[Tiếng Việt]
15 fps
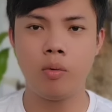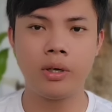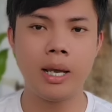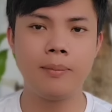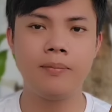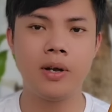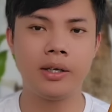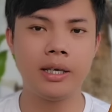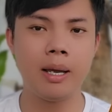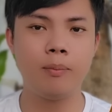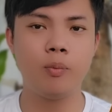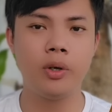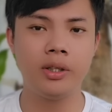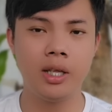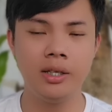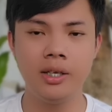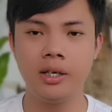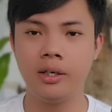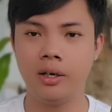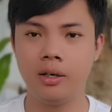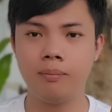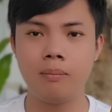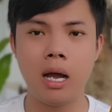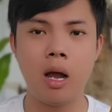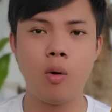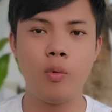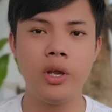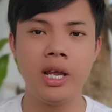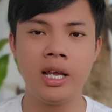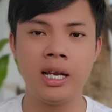100% uy tín chất lượng bao
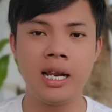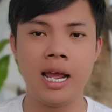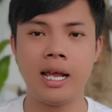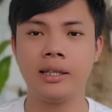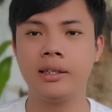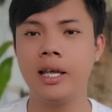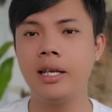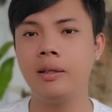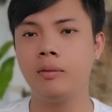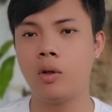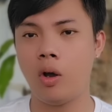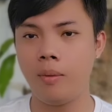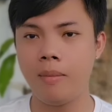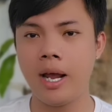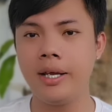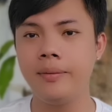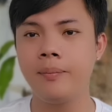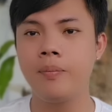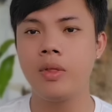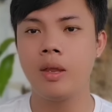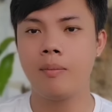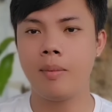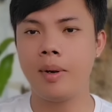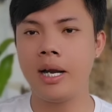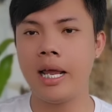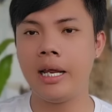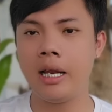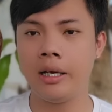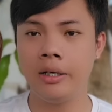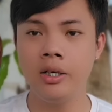quý khách hàng test thoải mái bên
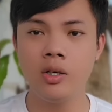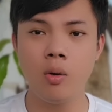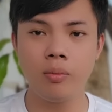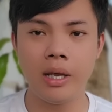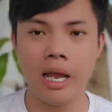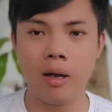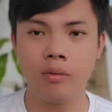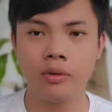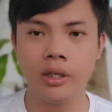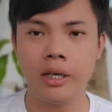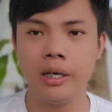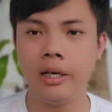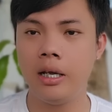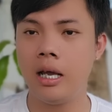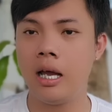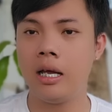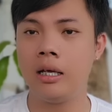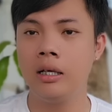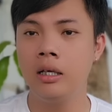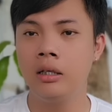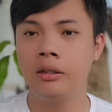đây là nước cốt nhau thì à,